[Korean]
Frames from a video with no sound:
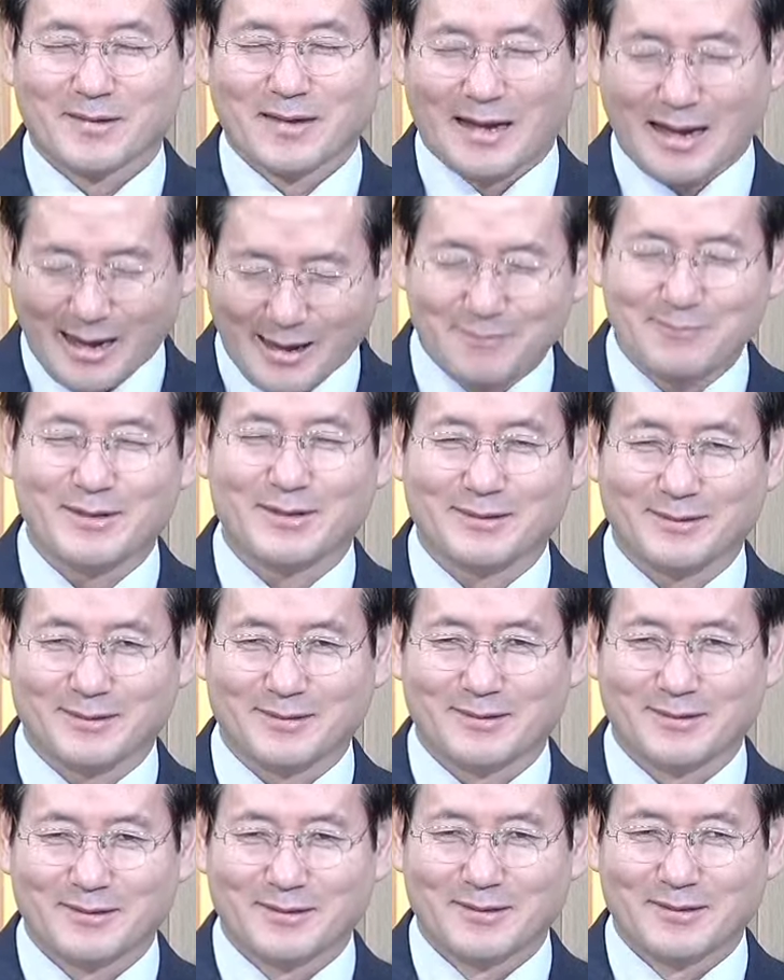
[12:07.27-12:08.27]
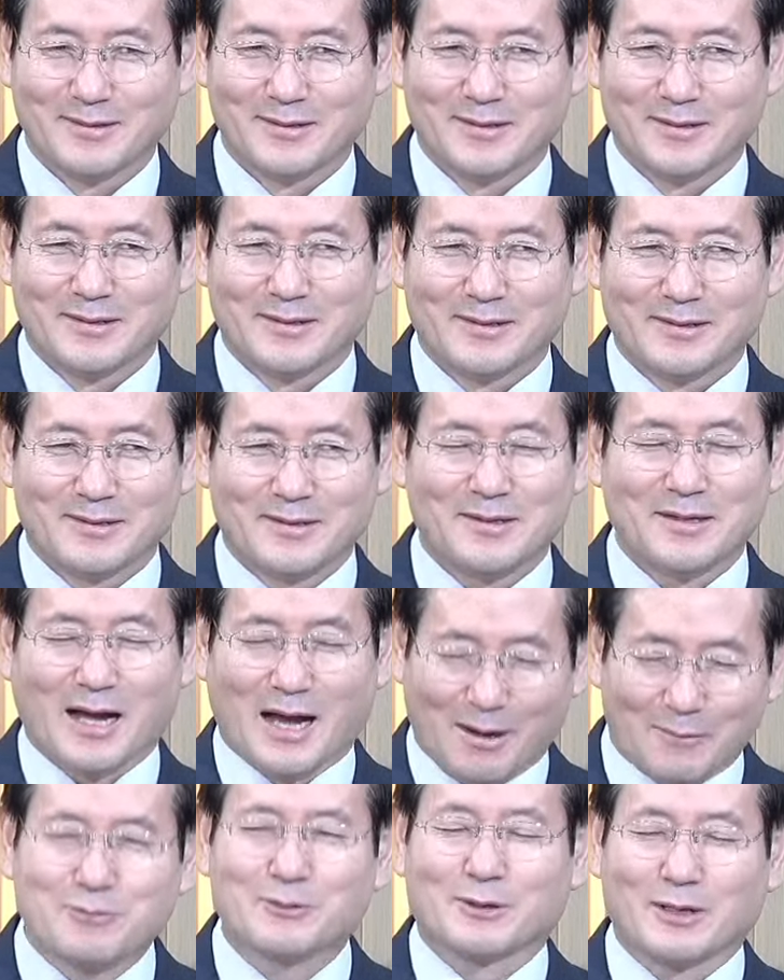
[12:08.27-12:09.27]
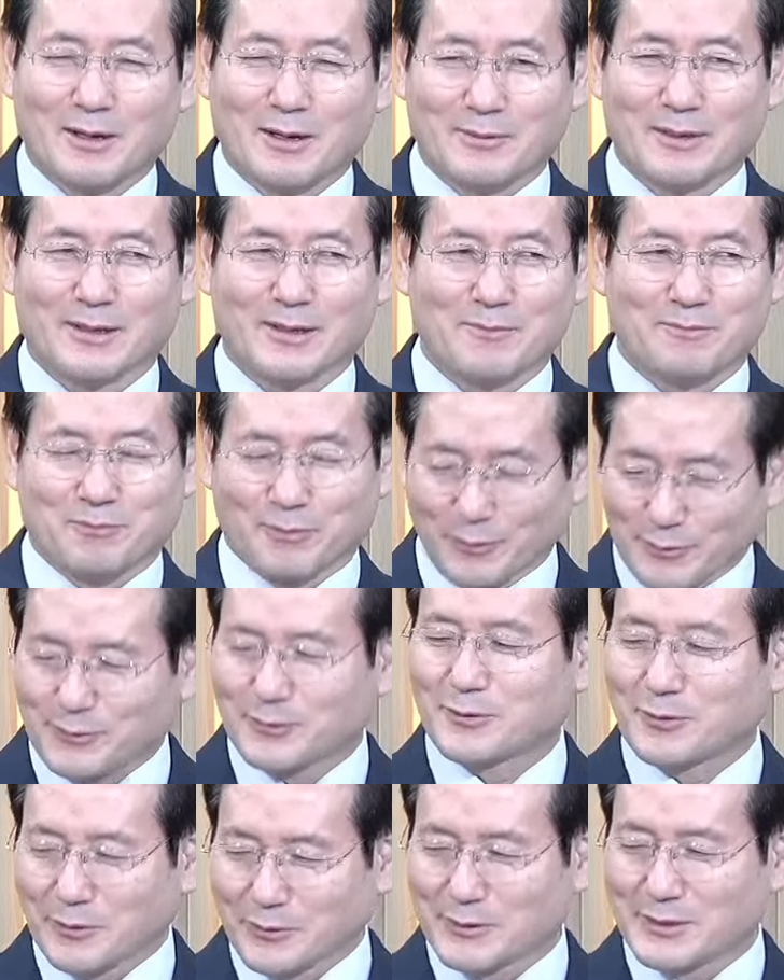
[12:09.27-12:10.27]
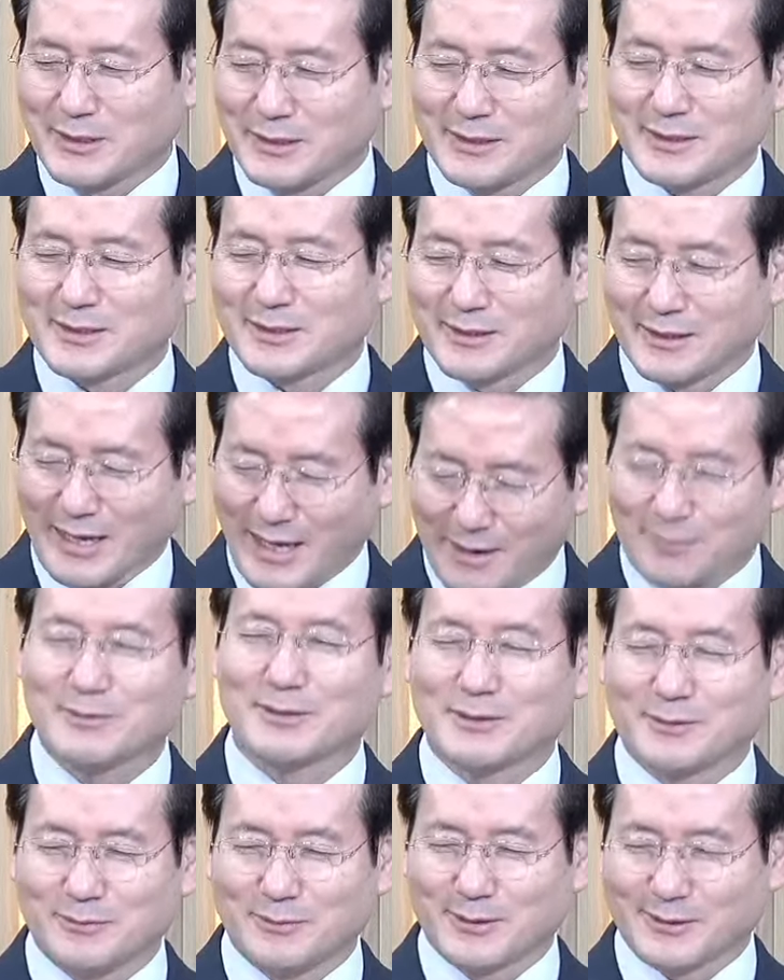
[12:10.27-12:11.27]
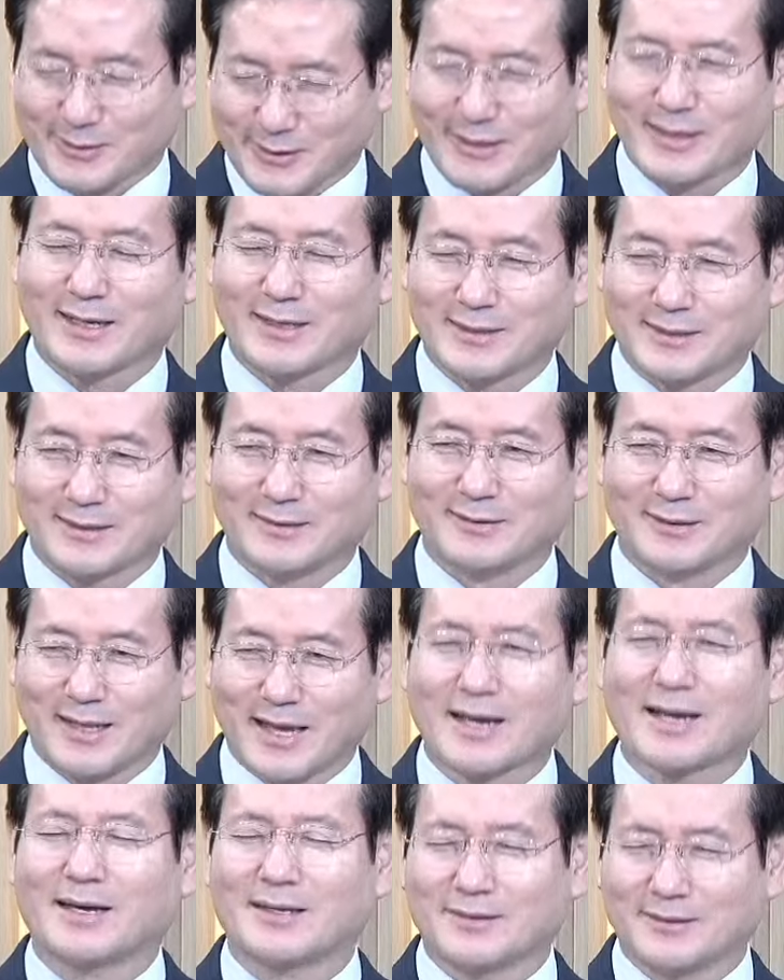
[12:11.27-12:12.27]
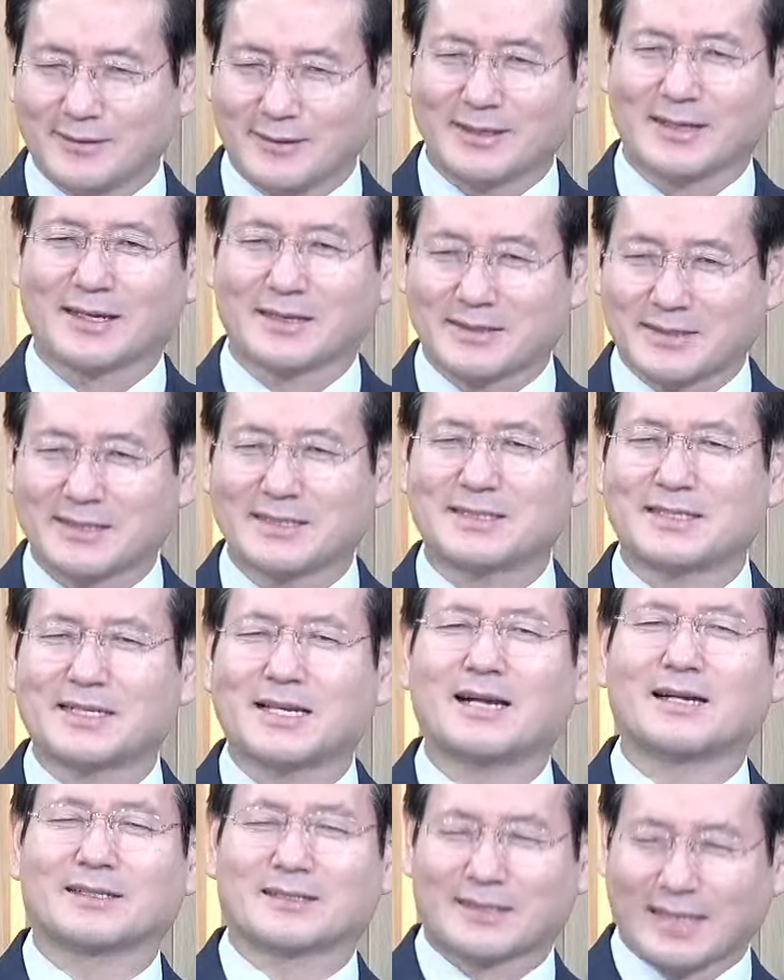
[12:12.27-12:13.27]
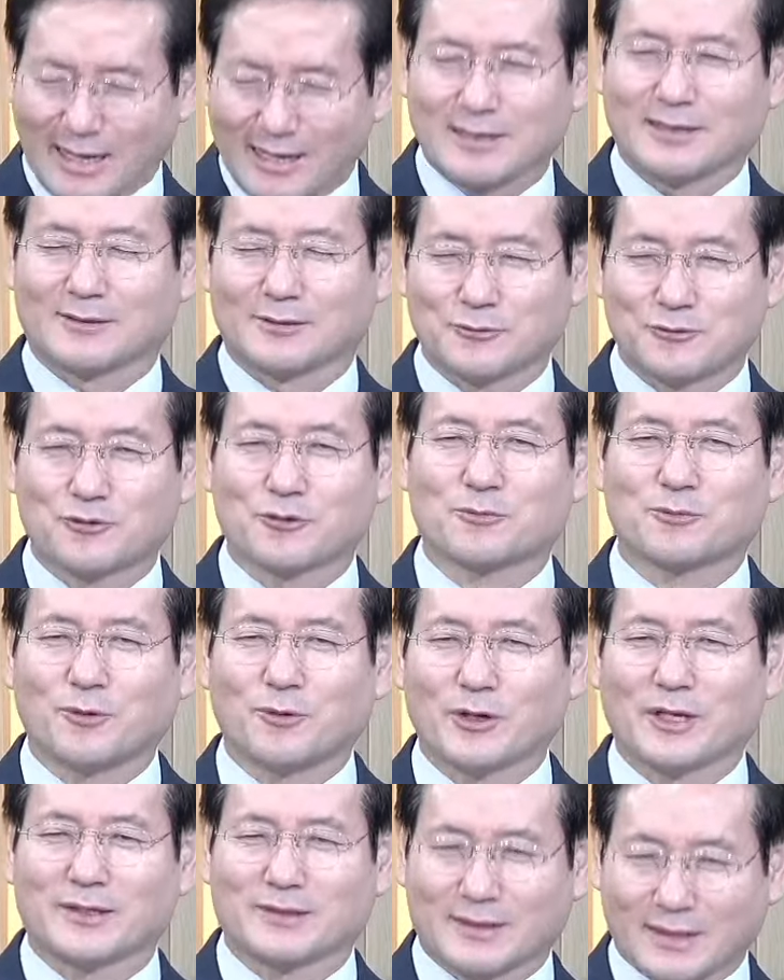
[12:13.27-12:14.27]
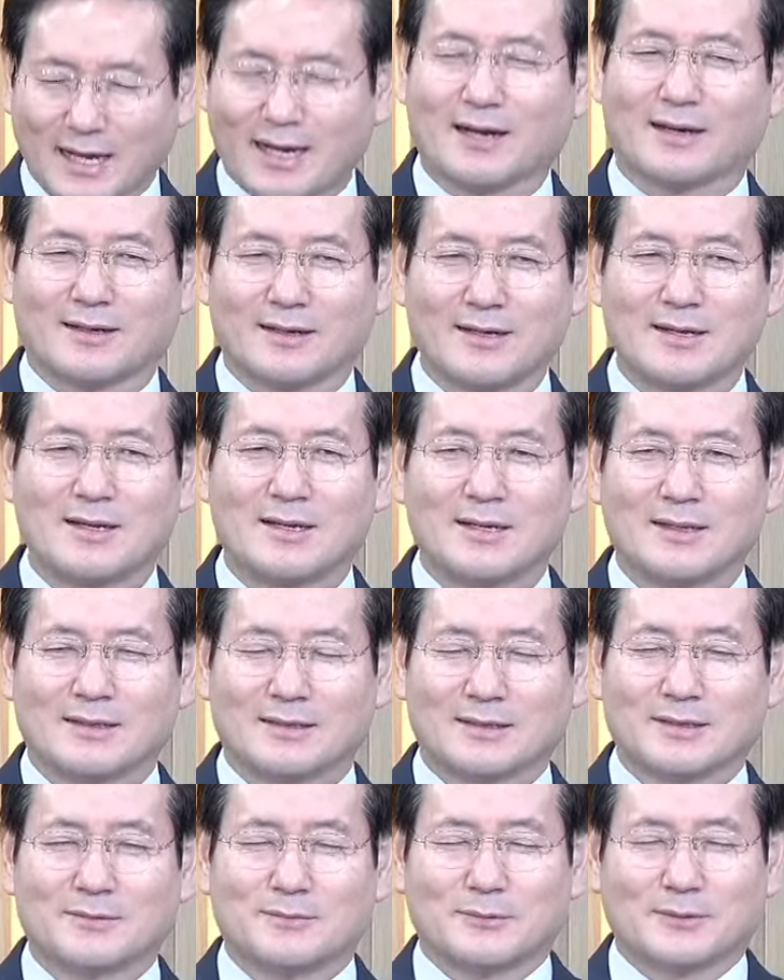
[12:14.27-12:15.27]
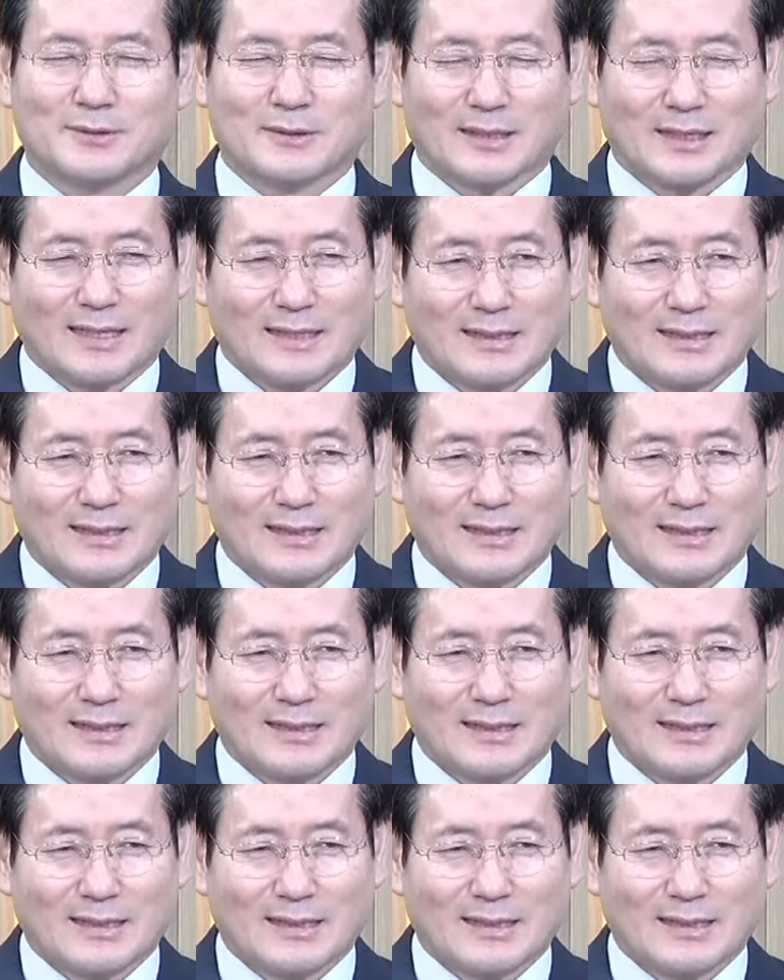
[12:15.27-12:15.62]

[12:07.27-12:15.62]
아멘. 예? 아브라함에게 본토 친척 아비집을 떠나서 내가 너에게 지시할 땅, 축복의 땅, 여러분